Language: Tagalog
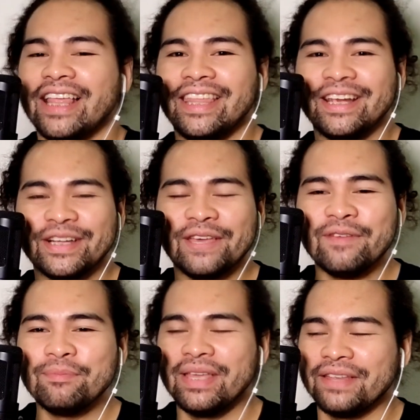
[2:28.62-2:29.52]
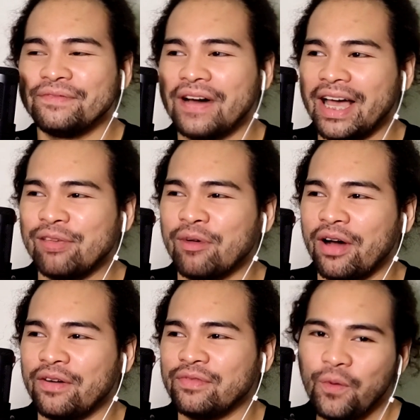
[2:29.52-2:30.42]
They are giving me the vibe
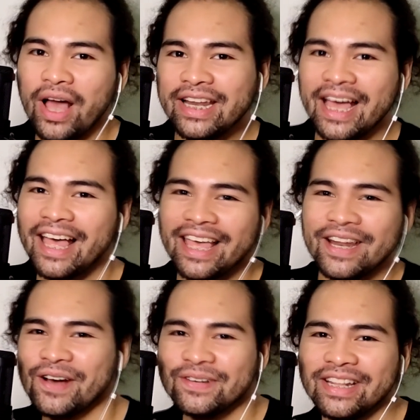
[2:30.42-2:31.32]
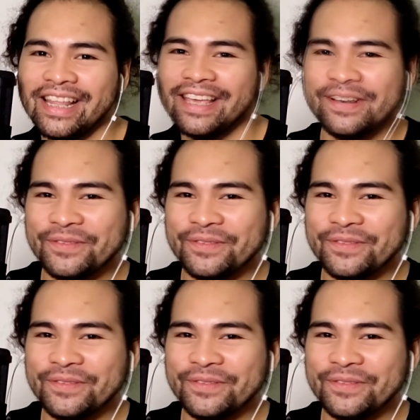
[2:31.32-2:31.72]
of One night only,